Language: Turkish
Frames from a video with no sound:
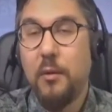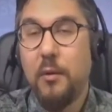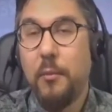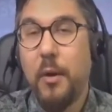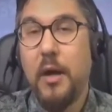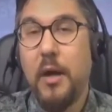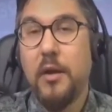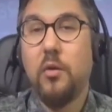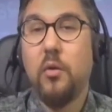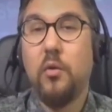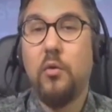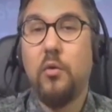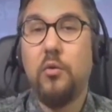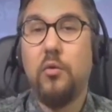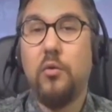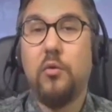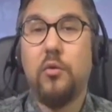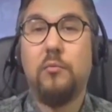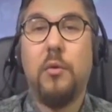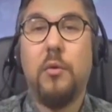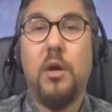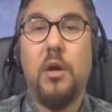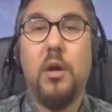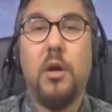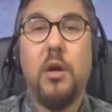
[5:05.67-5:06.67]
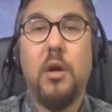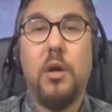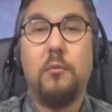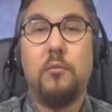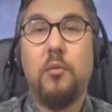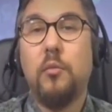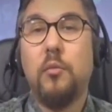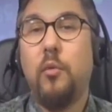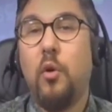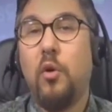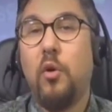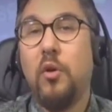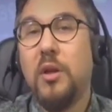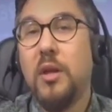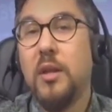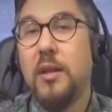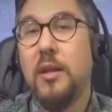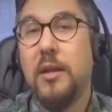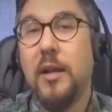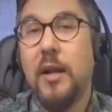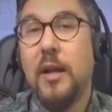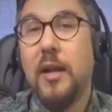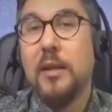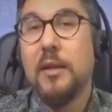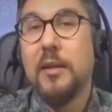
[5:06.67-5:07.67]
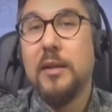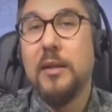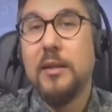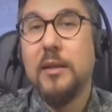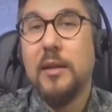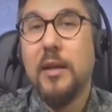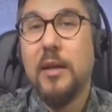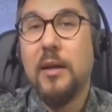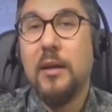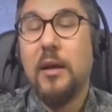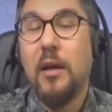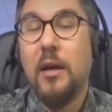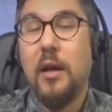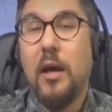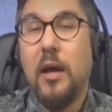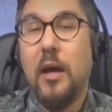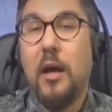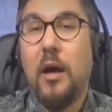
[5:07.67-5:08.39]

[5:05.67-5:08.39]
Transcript: ben görüyorum. Bu bölgenin altında